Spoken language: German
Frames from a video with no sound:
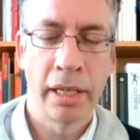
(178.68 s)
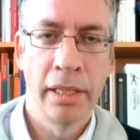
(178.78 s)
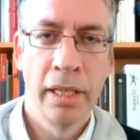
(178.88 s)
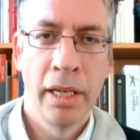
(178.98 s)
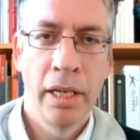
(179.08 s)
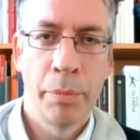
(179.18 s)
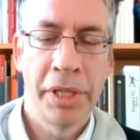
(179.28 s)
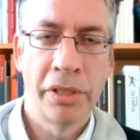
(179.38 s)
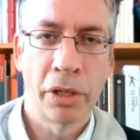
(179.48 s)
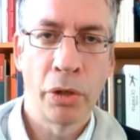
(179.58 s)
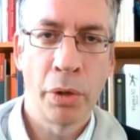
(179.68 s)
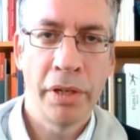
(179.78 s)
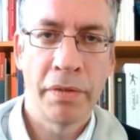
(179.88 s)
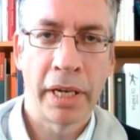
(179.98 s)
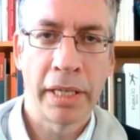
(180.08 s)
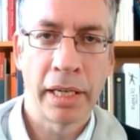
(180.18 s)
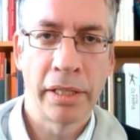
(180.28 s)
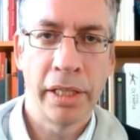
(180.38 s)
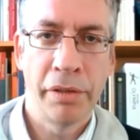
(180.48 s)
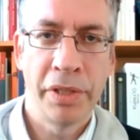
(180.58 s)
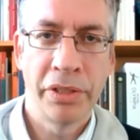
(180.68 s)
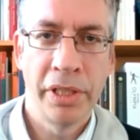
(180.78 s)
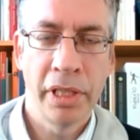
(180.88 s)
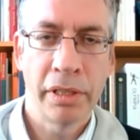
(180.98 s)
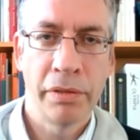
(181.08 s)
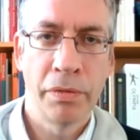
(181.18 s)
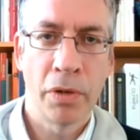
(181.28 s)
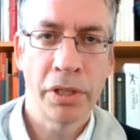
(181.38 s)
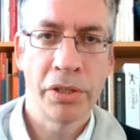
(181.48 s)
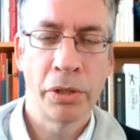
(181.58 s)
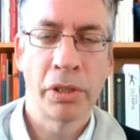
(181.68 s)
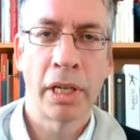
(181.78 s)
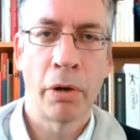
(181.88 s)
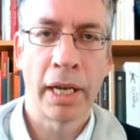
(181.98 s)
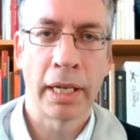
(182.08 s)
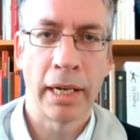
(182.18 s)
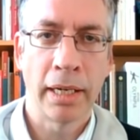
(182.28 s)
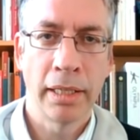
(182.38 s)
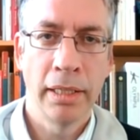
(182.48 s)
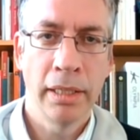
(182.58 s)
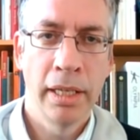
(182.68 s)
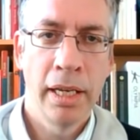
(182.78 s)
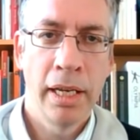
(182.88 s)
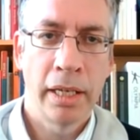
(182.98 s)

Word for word: die dann mit dieser neuen Variante infiziert worden sind und dann auch erkranken.